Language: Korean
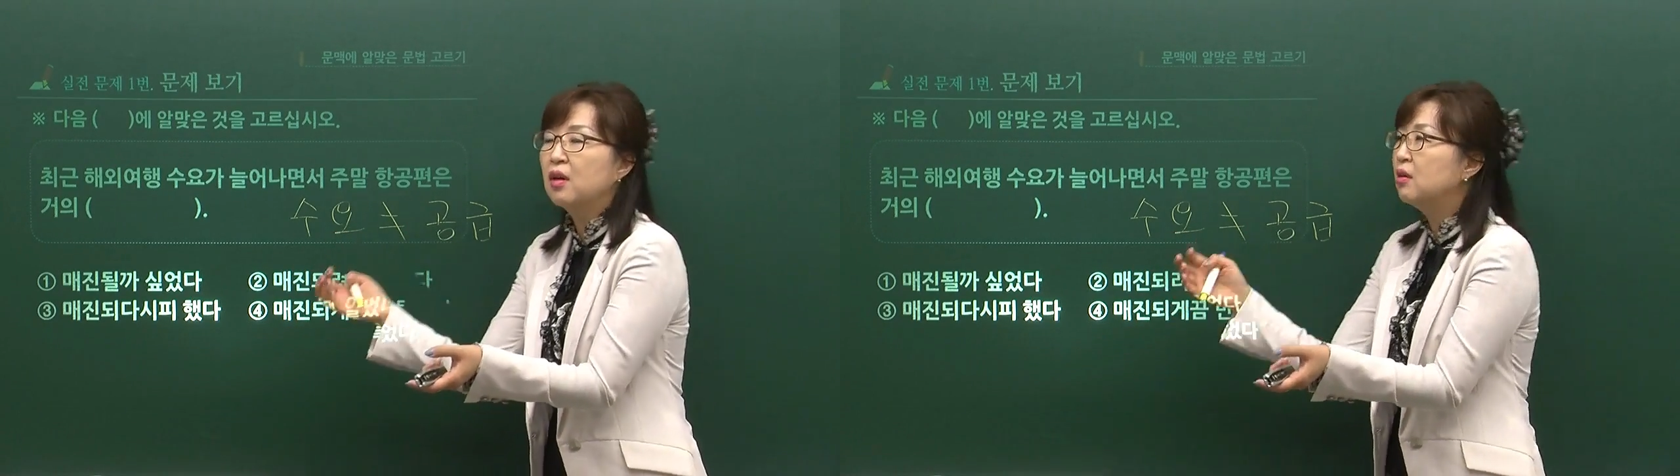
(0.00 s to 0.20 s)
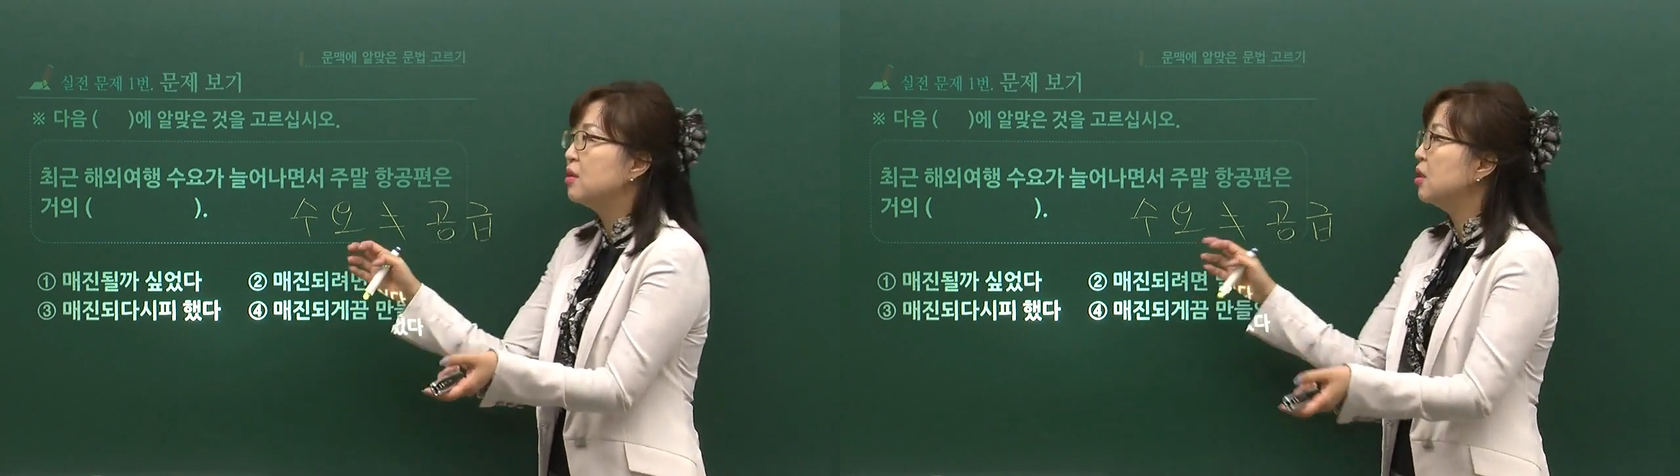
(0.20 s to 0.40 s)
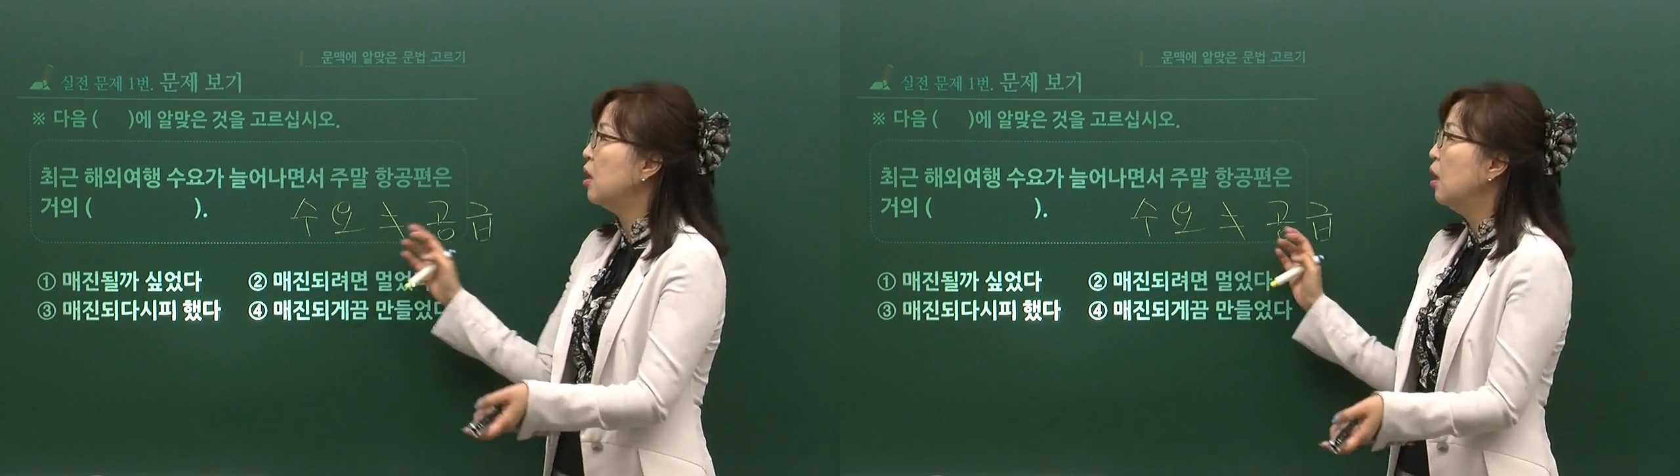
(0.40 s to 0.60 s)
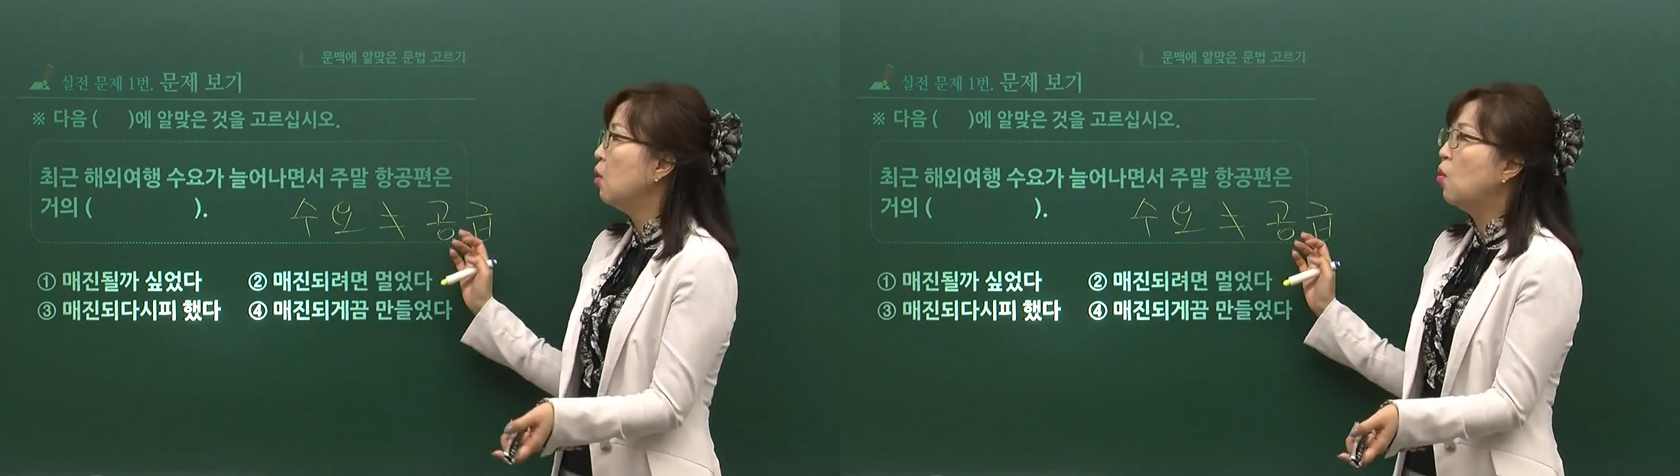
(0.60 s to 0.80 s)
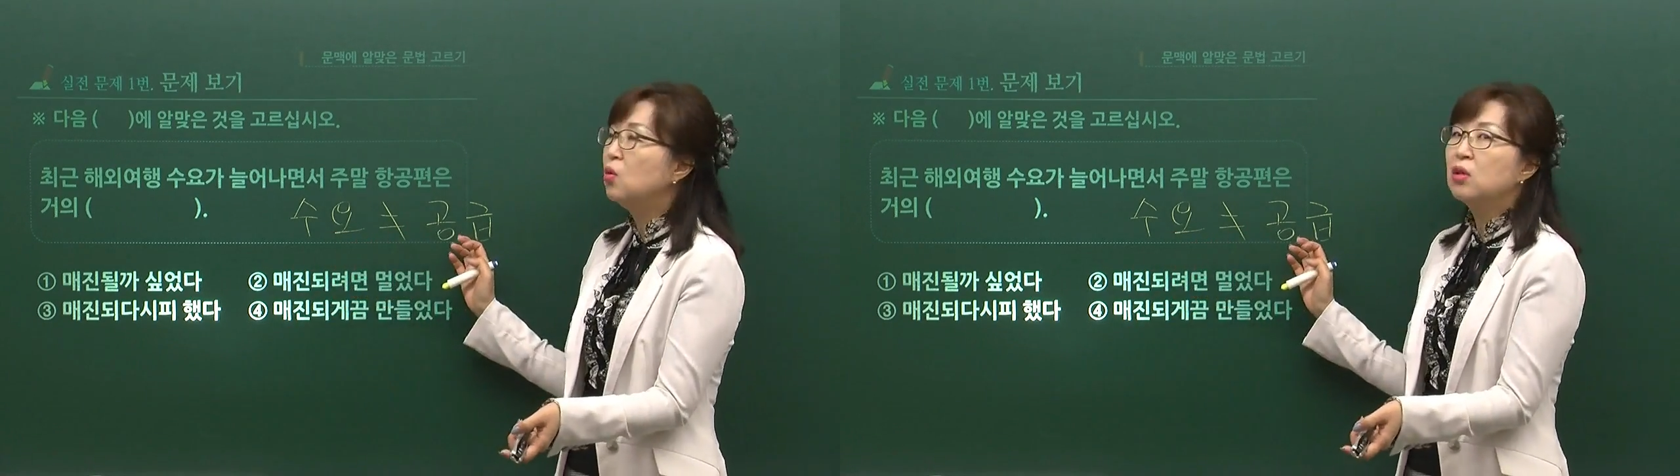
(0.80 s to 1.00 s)
그것이
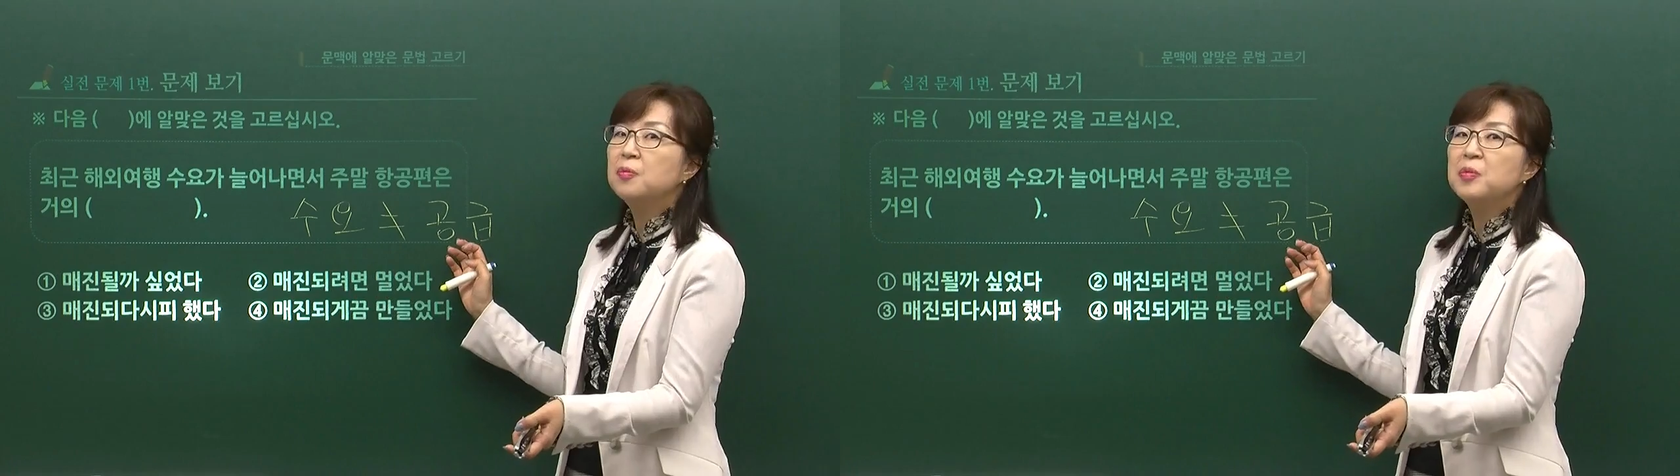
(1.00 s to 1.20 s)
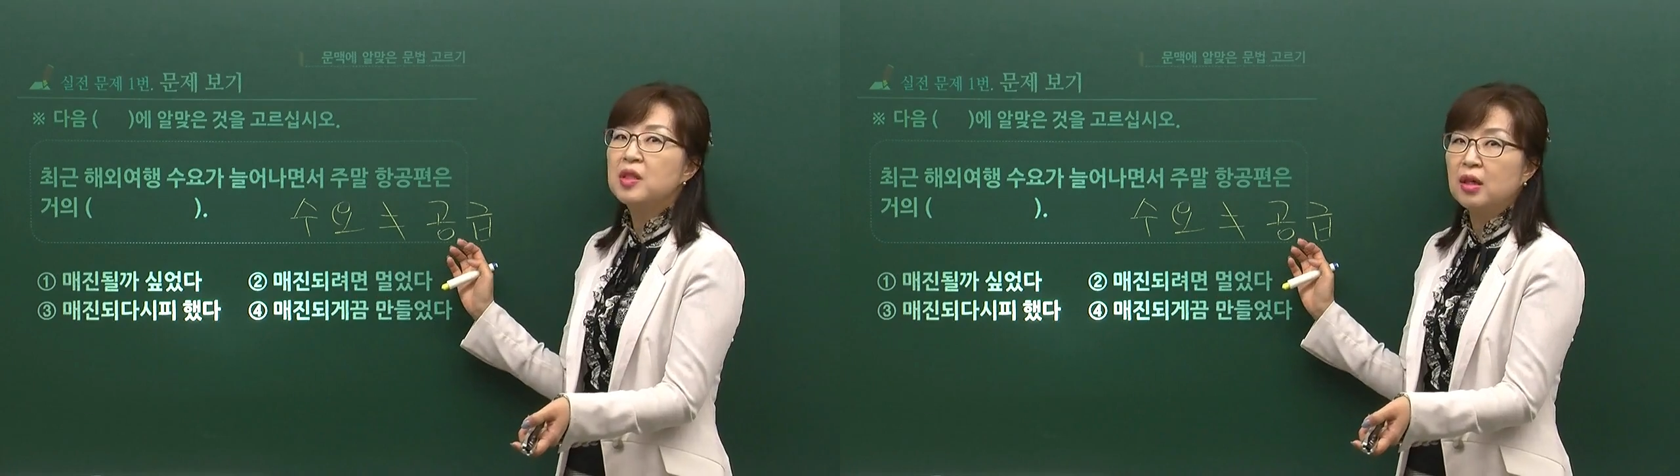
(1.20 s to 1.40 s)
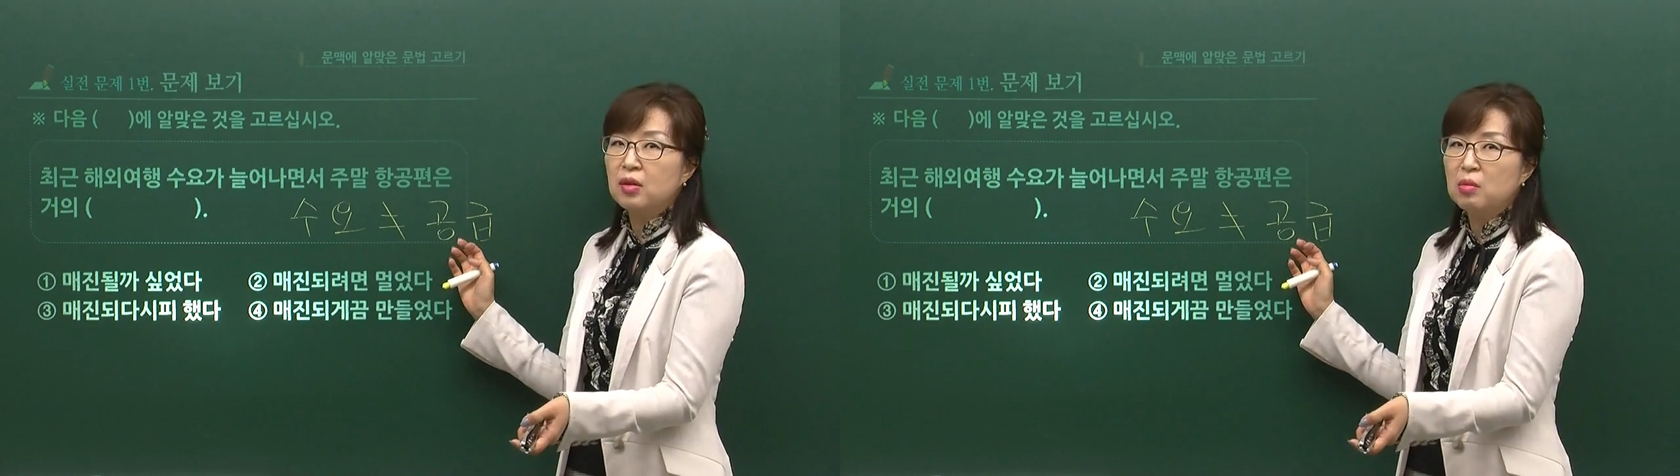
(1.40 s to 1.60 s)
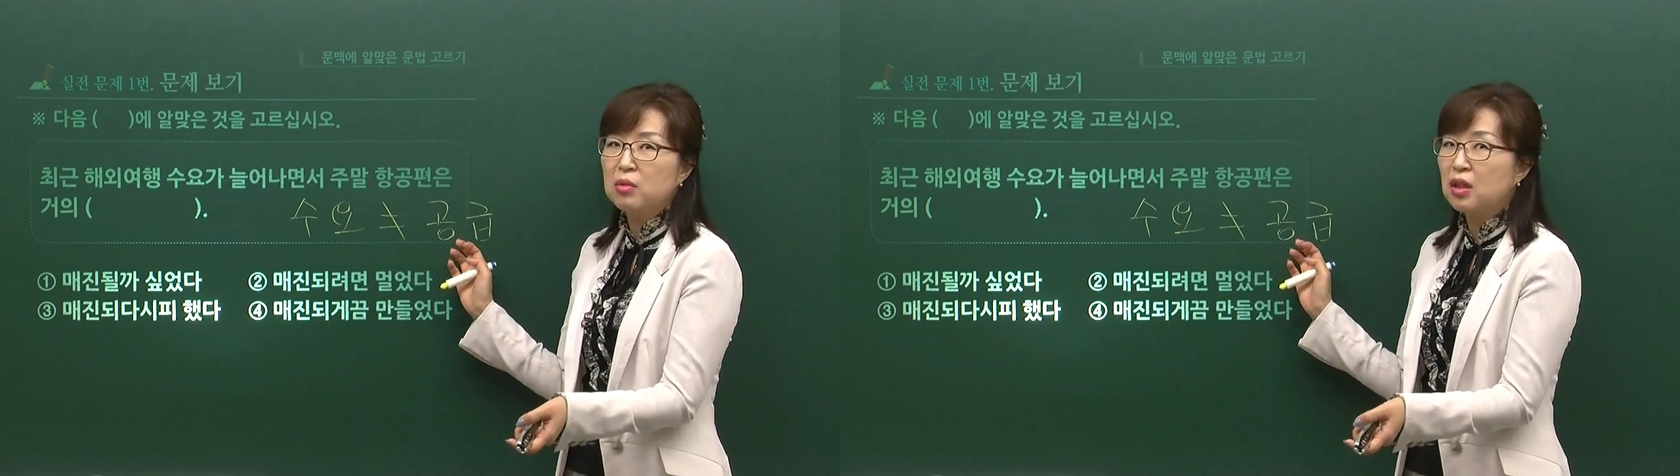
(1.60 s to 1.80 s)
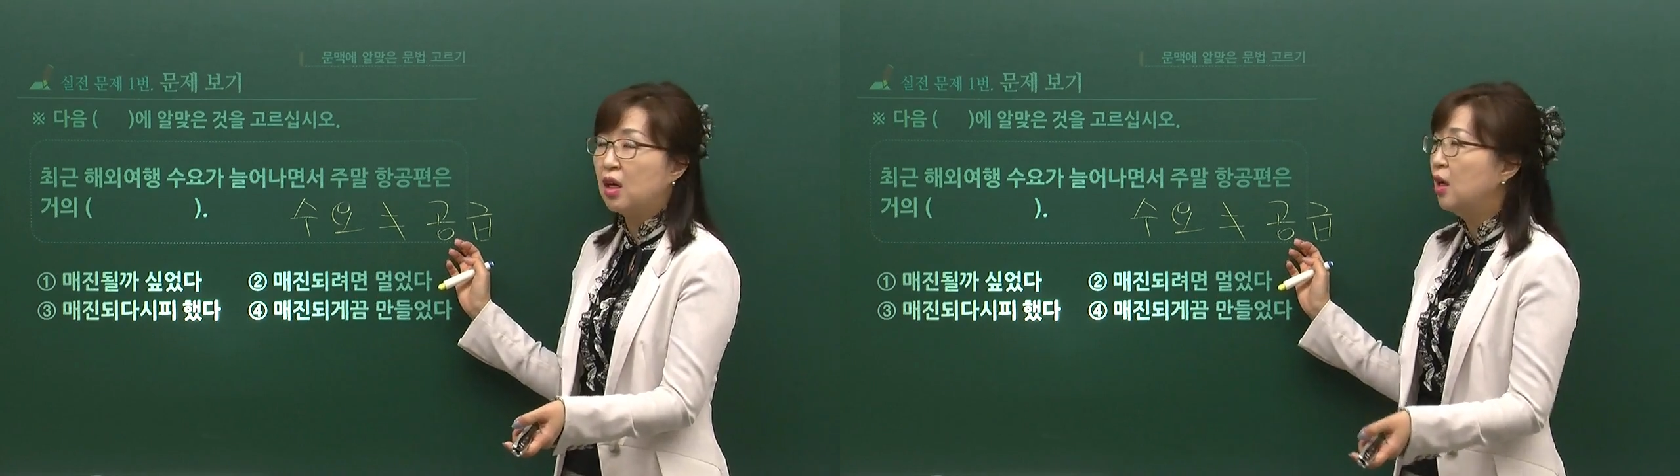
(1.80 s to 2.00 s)
공급자가
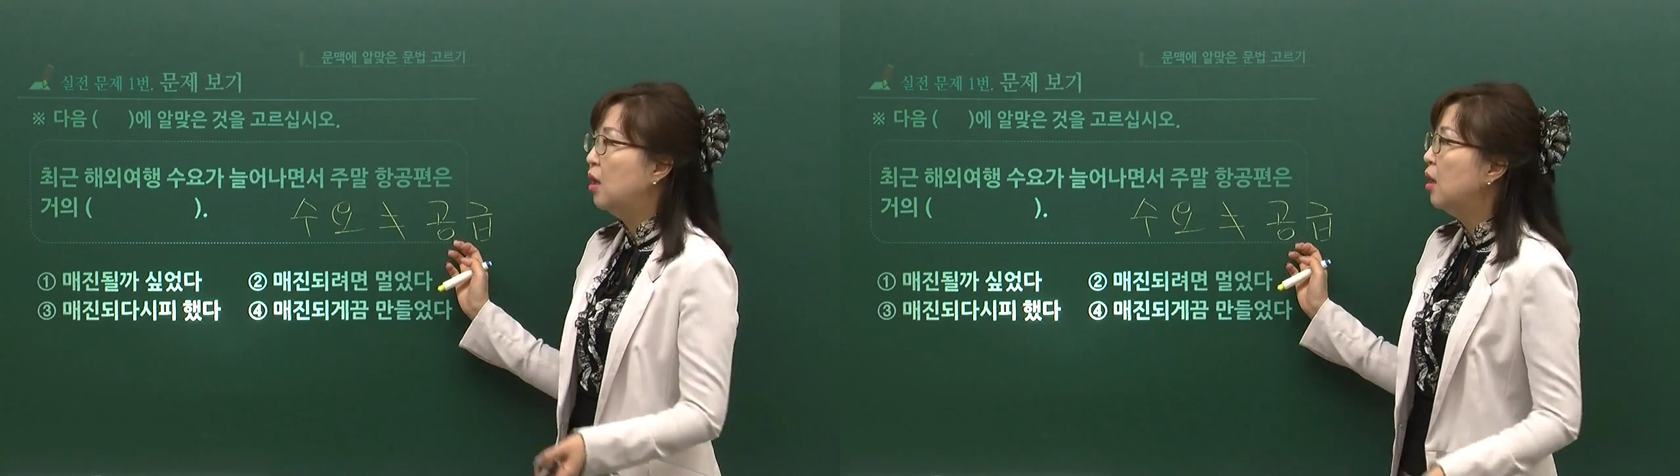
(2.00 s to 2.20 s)
됩니다.